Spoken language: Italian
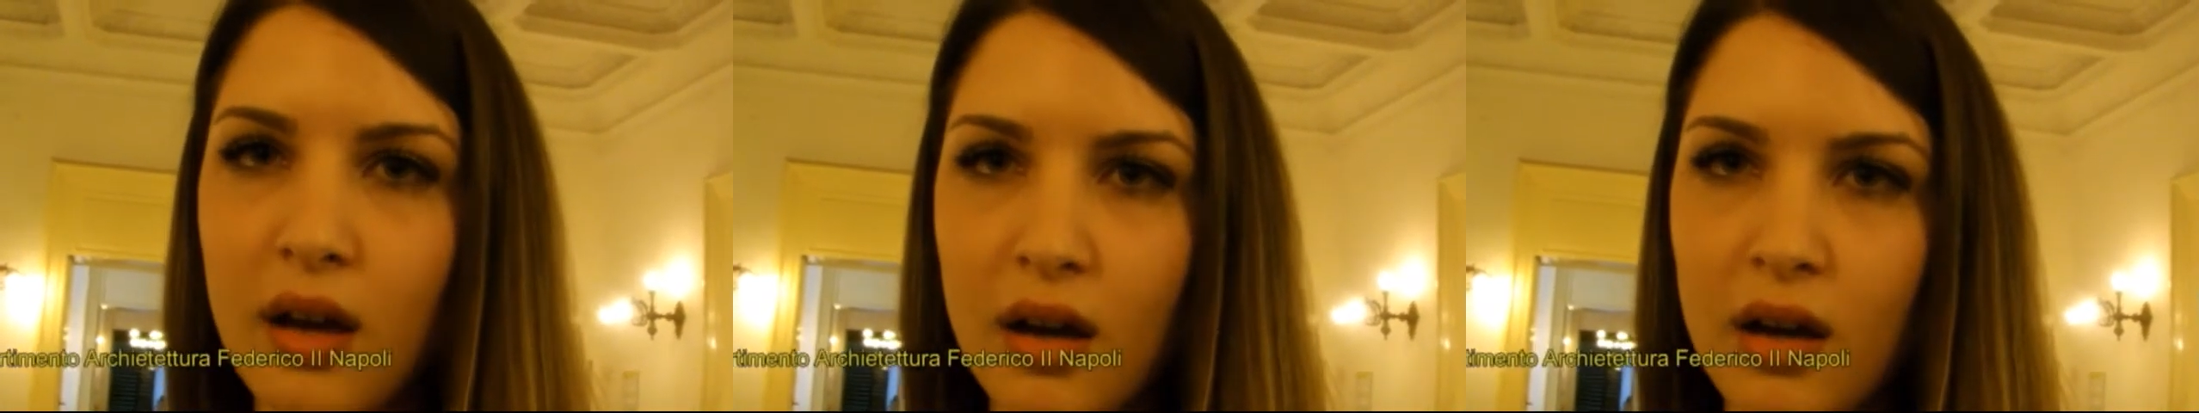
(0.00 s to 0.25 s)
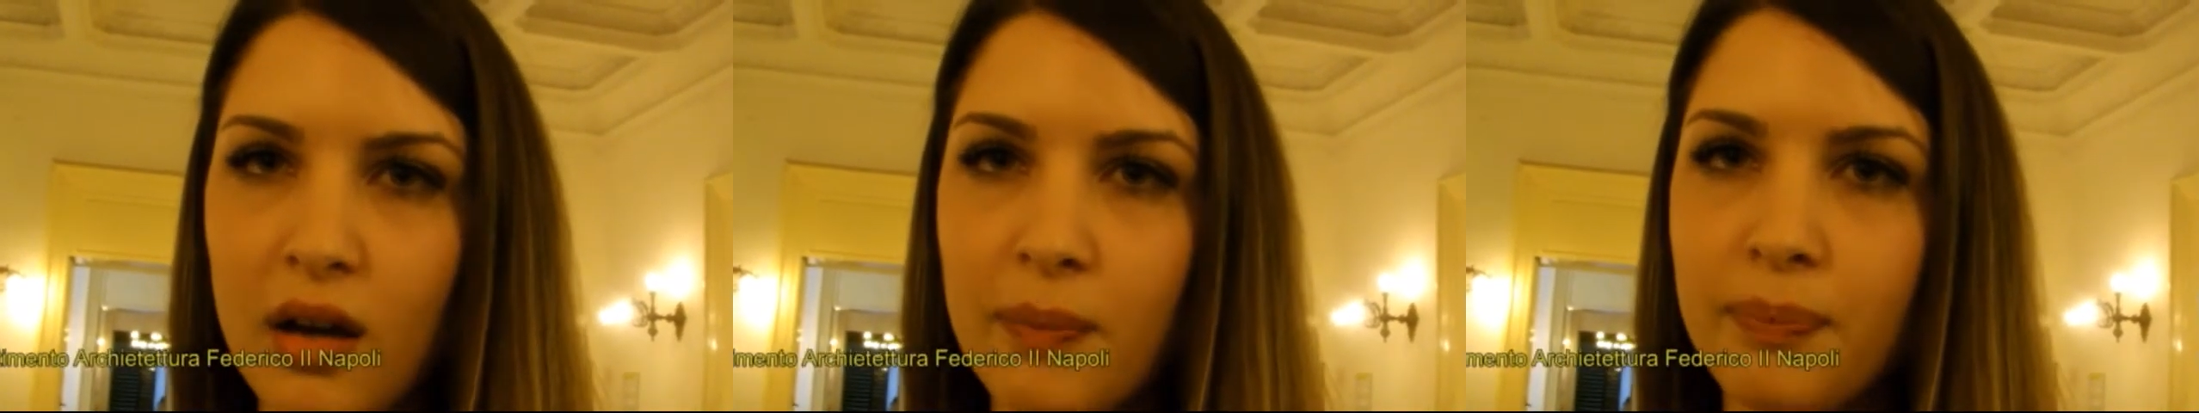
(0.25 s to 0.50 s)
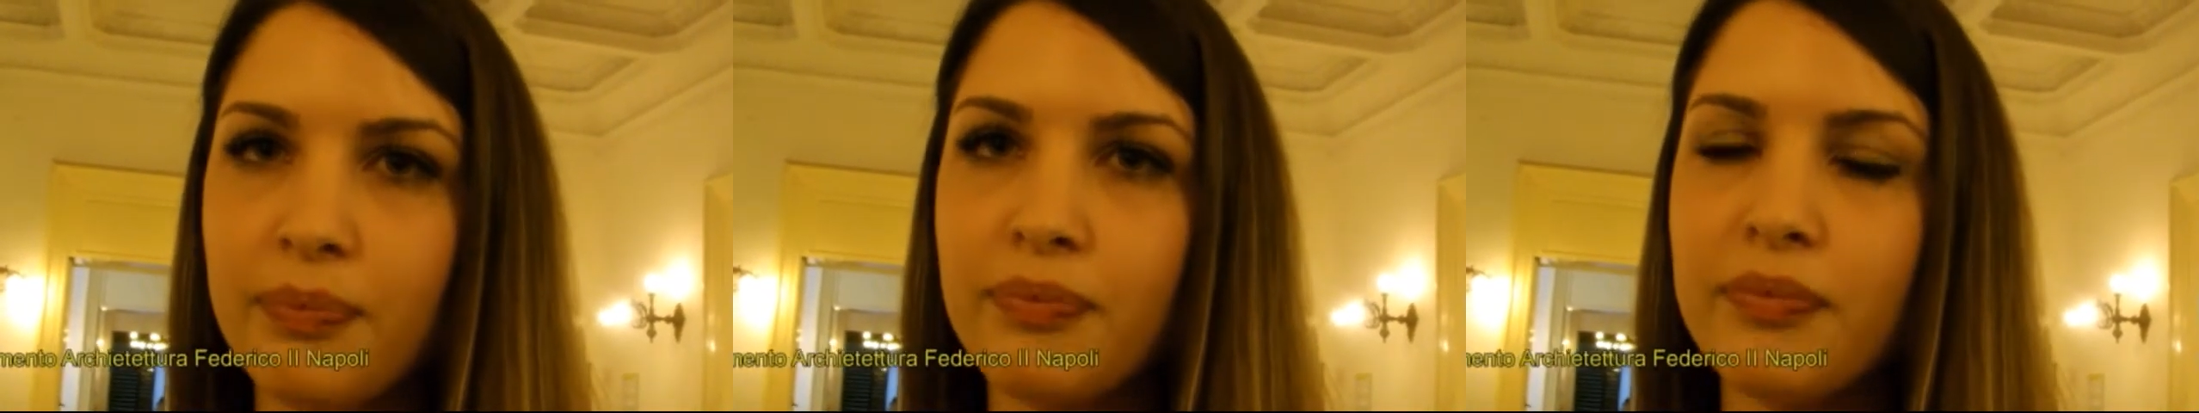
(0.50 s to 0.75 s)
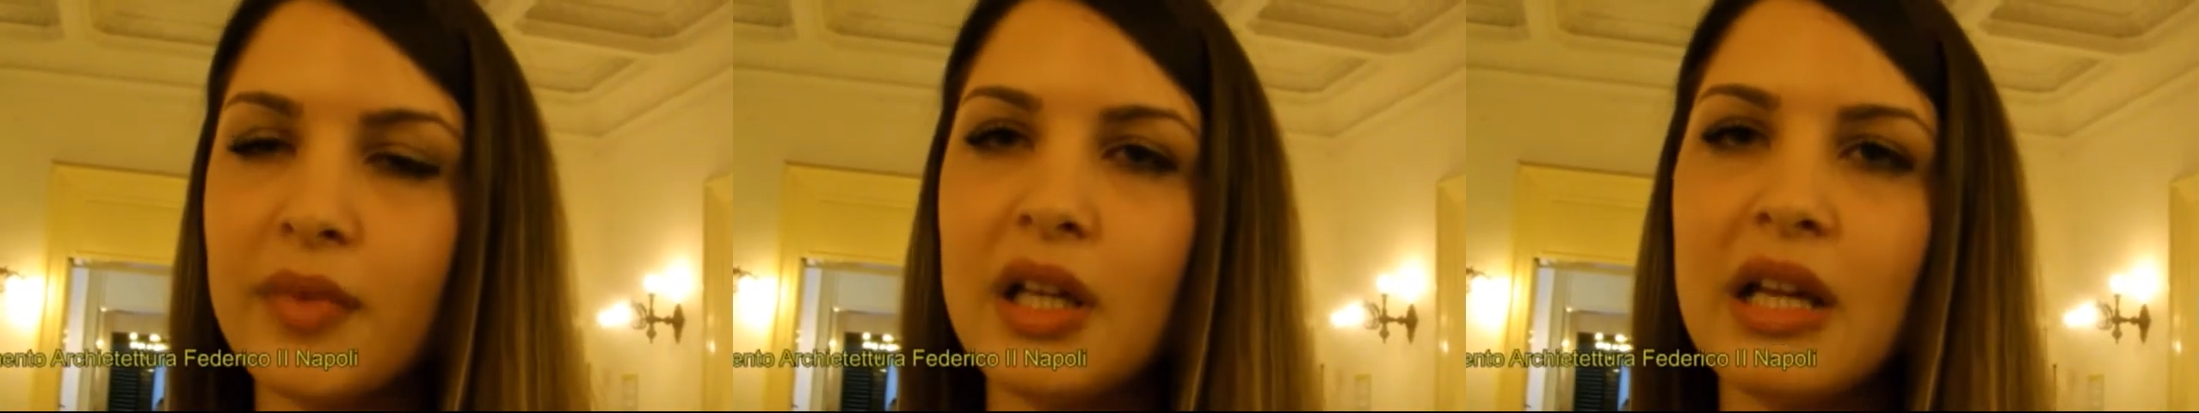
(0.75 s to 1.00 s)

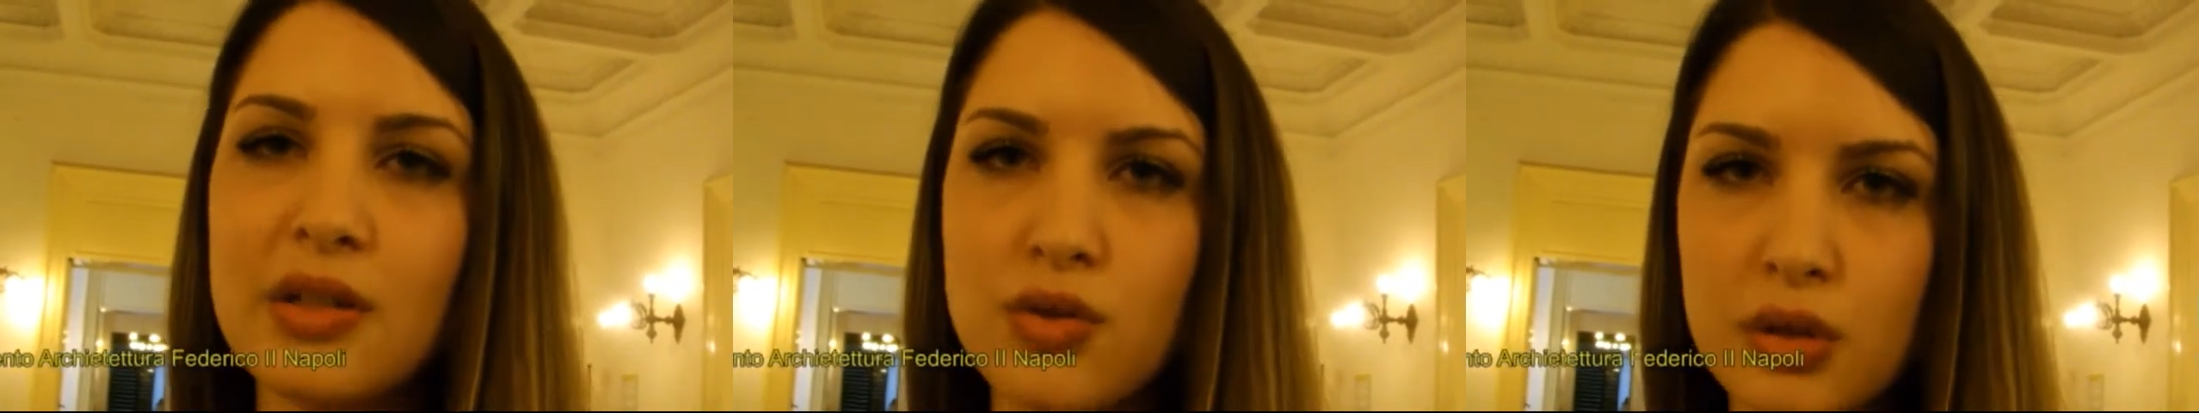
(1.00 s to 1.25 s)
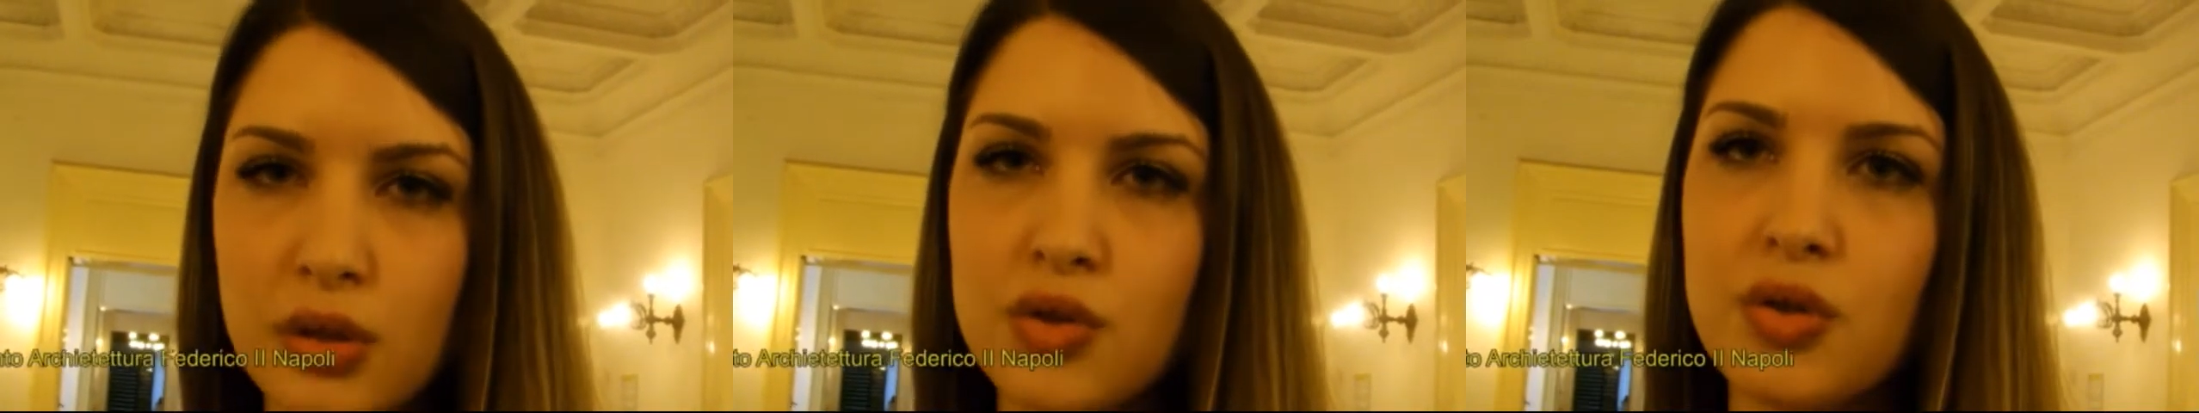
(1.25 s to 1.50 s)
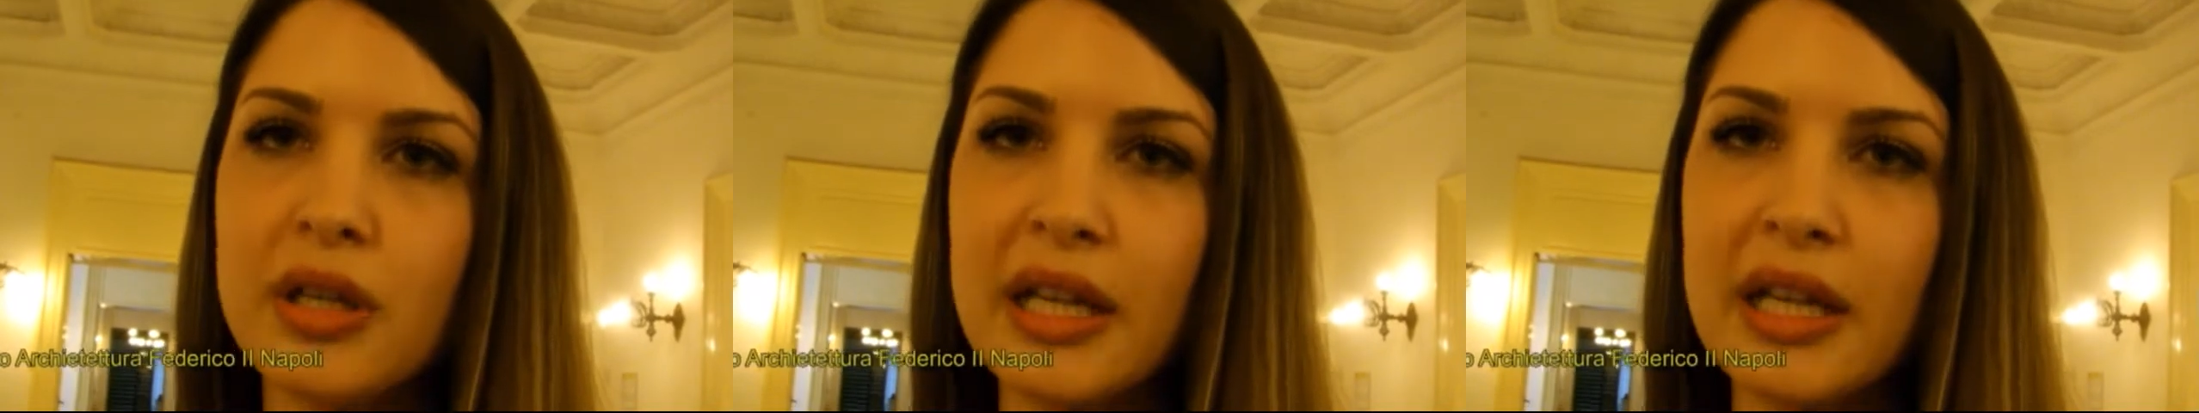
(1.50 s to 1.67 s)
ehm, la sostituzione